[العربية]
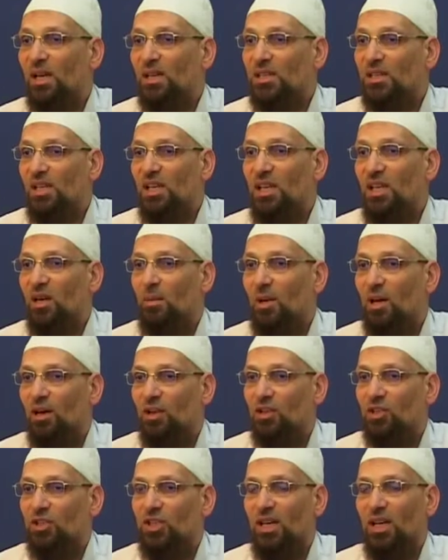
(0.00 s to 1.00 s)
يأتيني
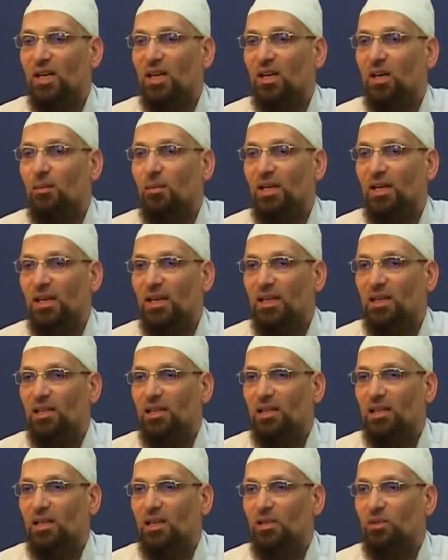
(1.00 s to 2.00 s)
بعرشها قبل أن
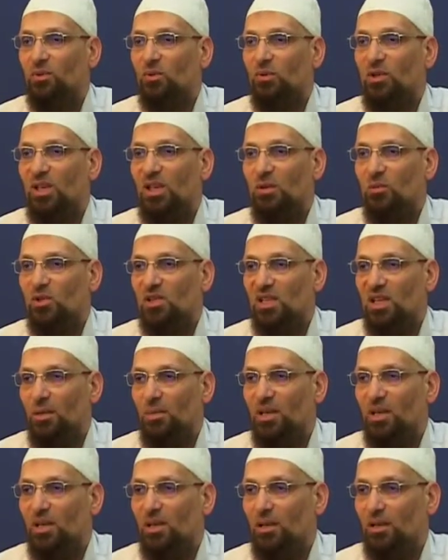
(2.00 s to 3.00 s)
يأتوني
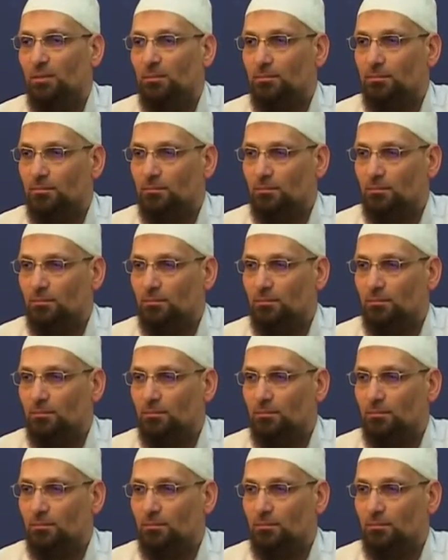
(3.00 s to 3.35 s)
مسلمين